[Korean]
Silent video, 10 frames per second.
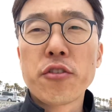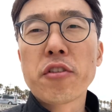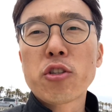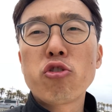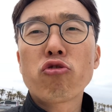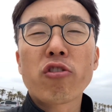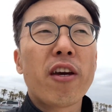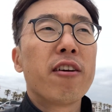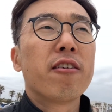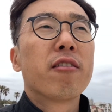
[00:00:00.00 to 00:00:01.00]
저녁에
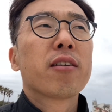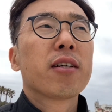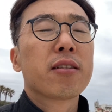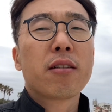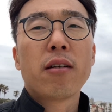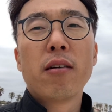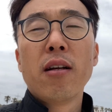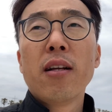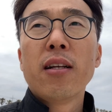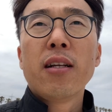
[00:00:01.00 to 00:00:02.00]
출국해요 그래서
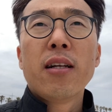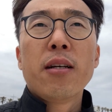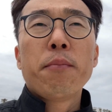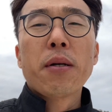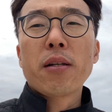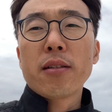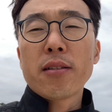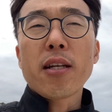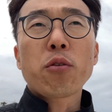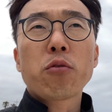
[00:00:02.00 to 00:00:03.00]
방글라데시
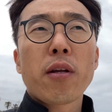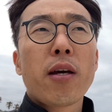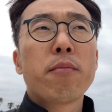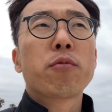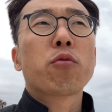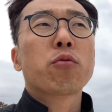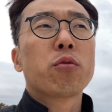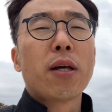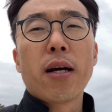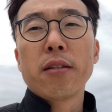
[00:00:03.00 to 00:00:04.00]
차토그램 쪽으로
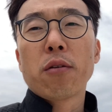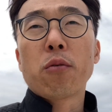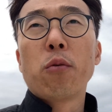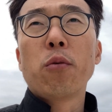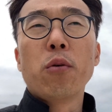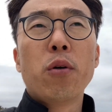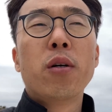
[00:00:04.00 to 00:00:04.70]
나가는 거고